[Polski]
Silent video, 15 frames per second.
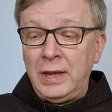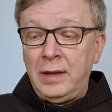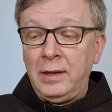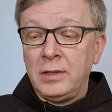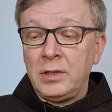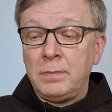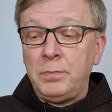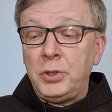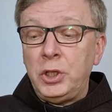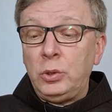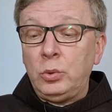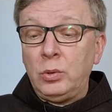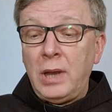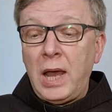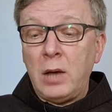na nas,
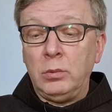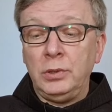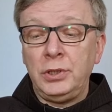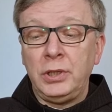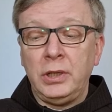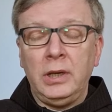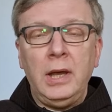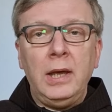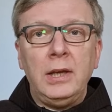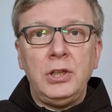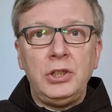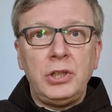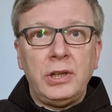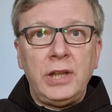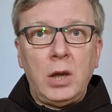przytulały się,
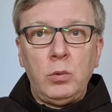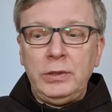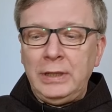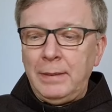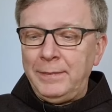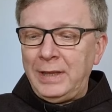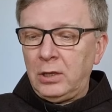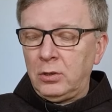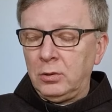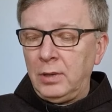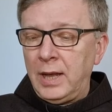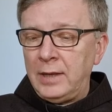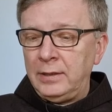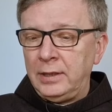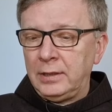siadały nam na
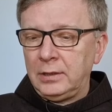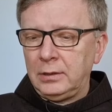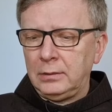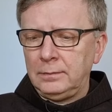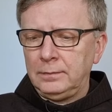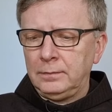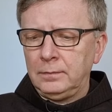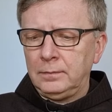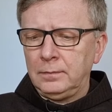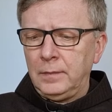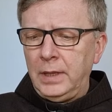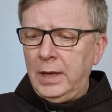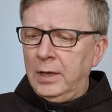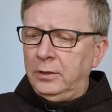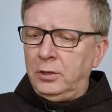kolanach.
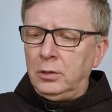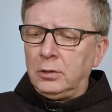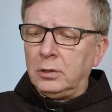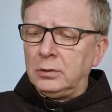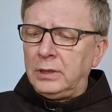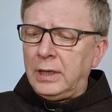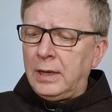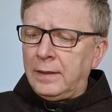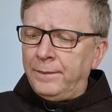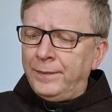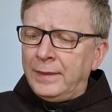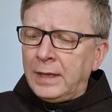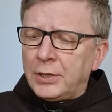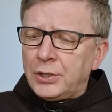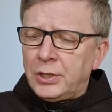Tylko ta
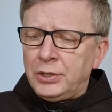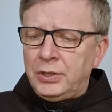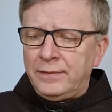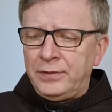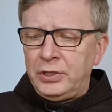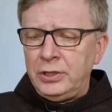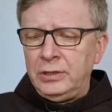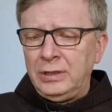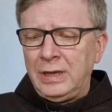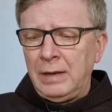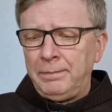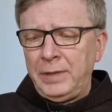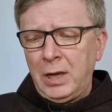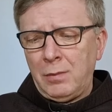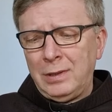nasza
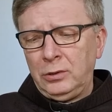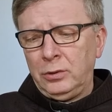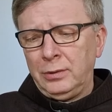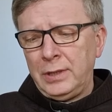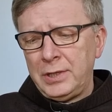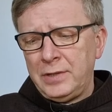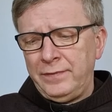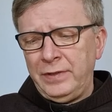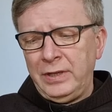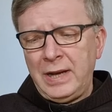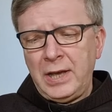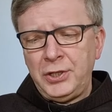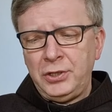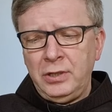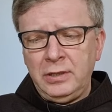dziewczynka miała do nas
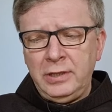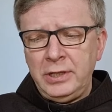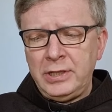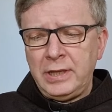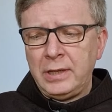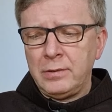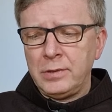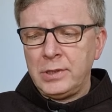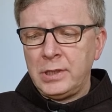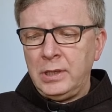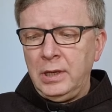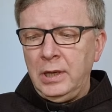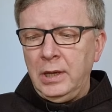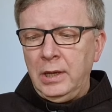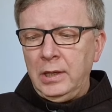wyraźny dystans
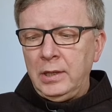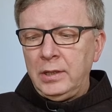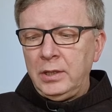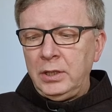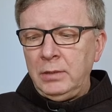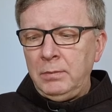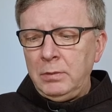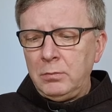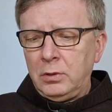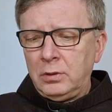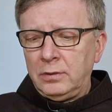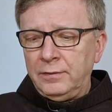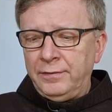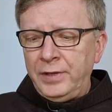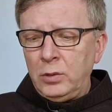i
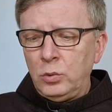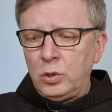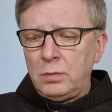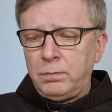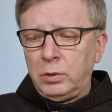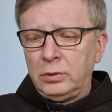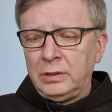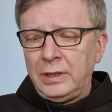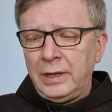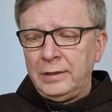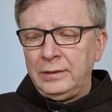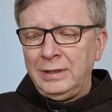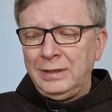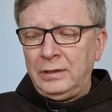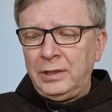mimo wielu
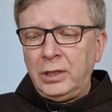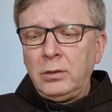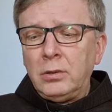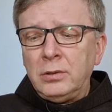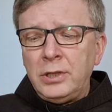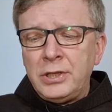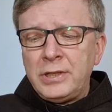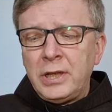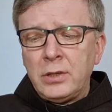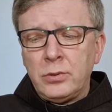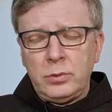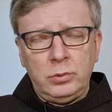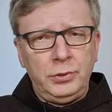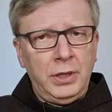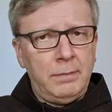spotkań tego
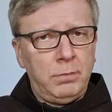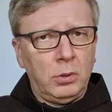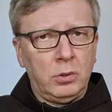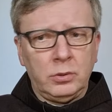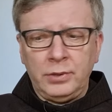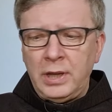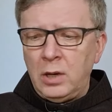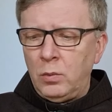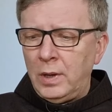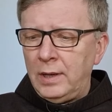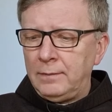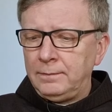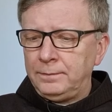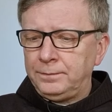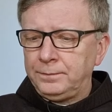dystansu nie pokonała.